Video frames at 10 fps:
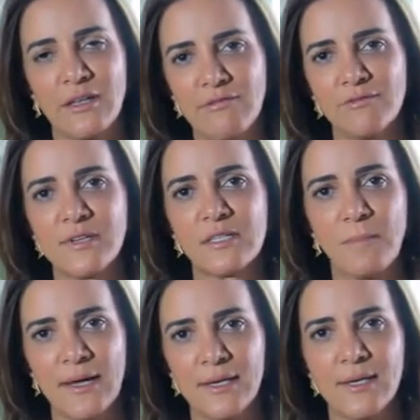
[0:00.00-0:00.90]
teve uma
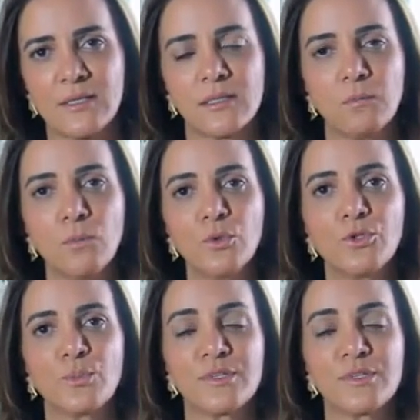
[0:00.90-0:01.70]
experiência muito